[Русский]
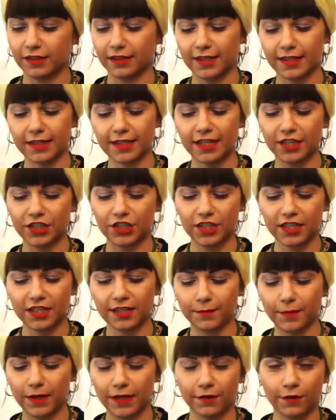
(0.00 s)
да скажите
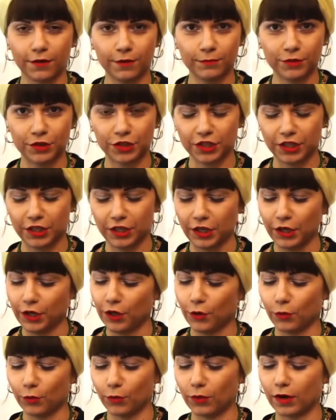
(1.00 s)
погромче,
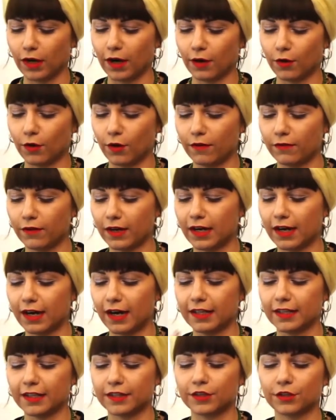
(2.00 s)
у какого
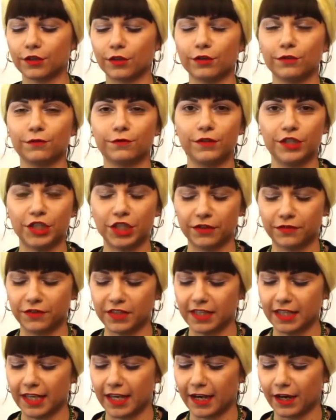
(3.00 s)
хана трон выше
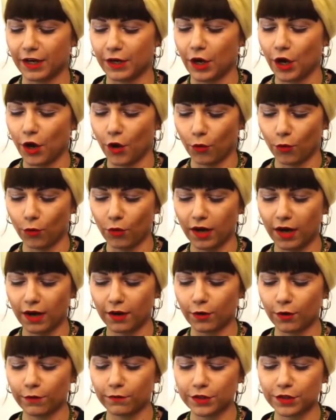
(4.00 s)
всех, у
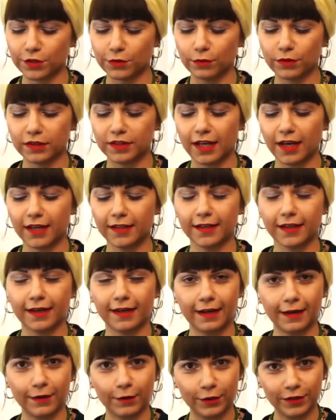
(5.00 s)
какого султана
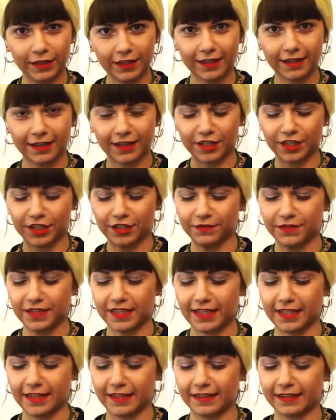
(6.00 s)
корона краше
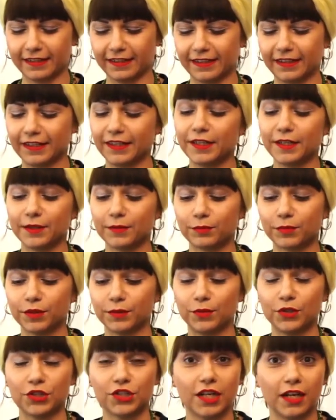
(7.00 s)
всех?
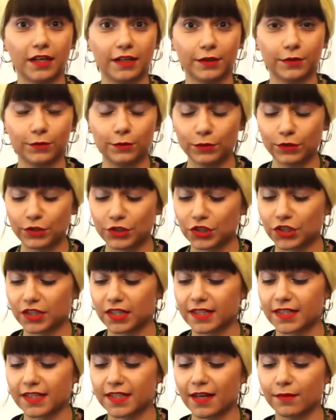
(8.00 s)
подбежали курочки
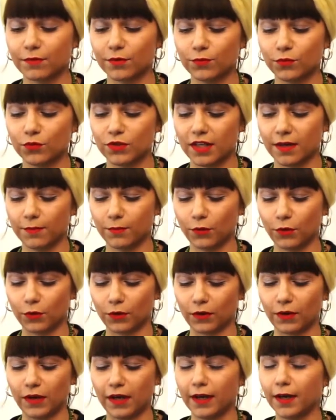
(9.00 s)
к самому
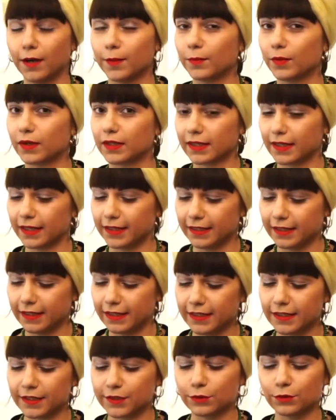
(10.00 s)
забору,
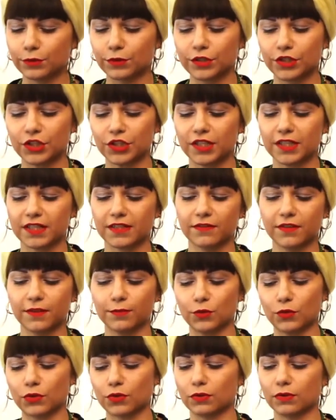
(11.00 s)
поклонились курочки
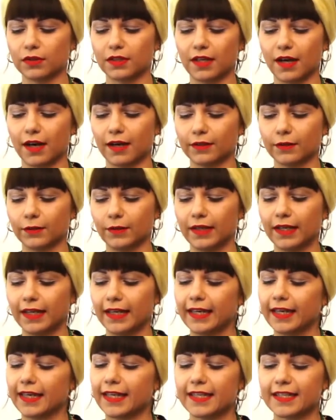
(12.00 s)
своему султану
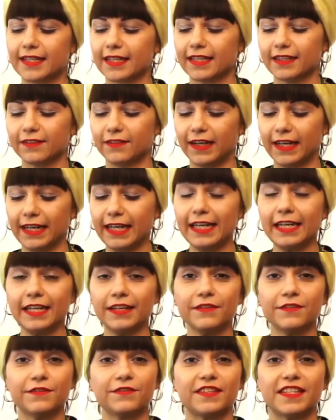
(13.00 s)
и заговорили
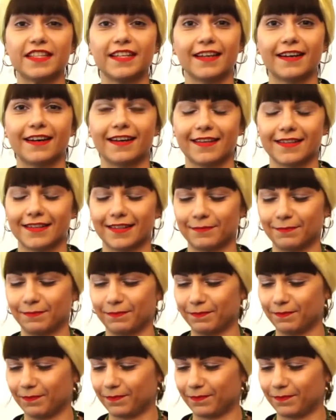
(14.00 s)
все разом.